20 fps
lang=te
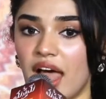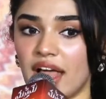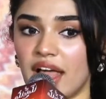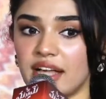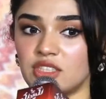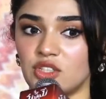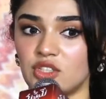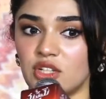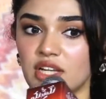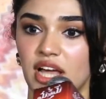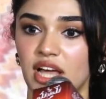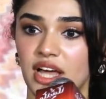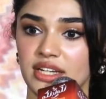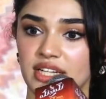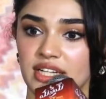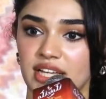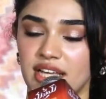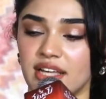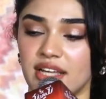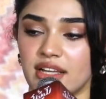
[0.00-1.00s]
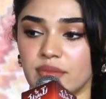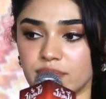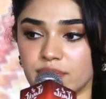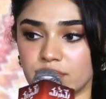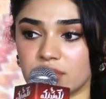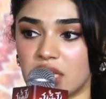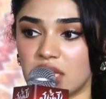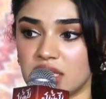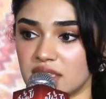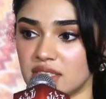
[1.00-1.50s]
యాక్చువల్గా అండి
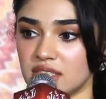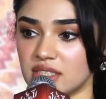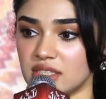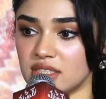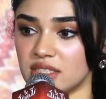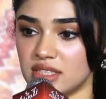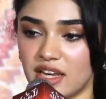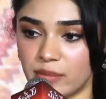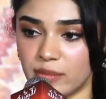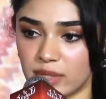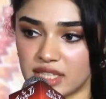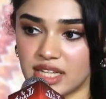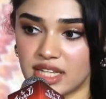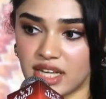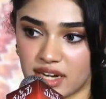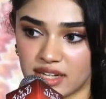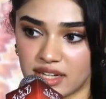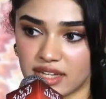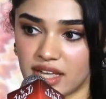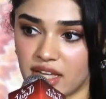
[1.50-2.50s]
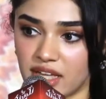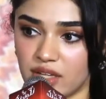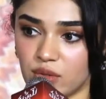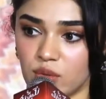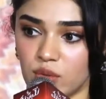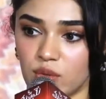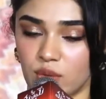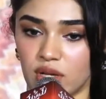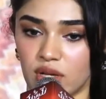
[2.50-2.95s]
చాలా మంది అడిగారు